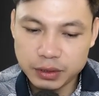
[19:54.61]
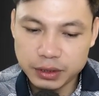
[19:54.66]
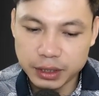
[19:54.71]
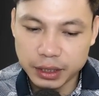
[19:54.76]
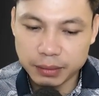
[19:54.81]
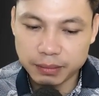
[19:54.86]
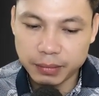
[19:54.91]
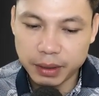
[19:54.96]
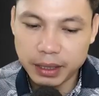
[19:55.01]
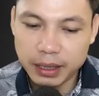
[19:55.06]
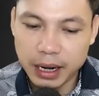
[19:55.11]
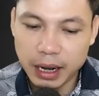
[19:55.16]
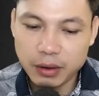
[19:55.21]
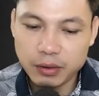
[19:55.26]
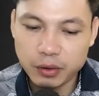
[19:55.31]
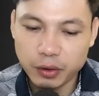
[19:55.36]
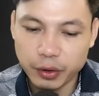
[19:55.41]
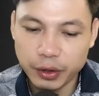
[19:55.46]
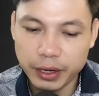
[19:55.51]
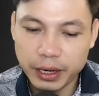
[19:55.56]
thậm chí
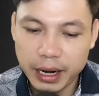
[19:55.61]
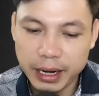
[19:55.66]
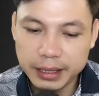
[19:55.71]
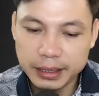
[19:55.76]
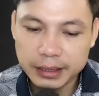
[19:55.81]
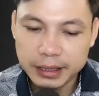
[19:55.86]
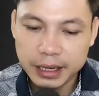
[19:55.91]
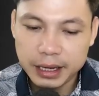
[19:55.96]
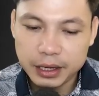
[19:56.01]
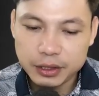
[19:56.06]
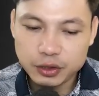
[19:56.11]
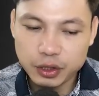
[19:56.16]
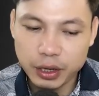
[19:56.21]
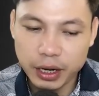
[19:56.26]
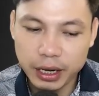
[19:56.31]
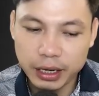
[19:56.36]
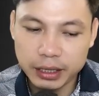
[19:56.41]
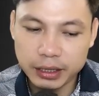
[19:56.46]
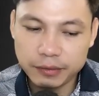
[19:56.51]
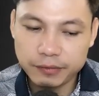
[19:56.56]
là còn bị diệt
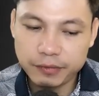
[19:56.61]
chết.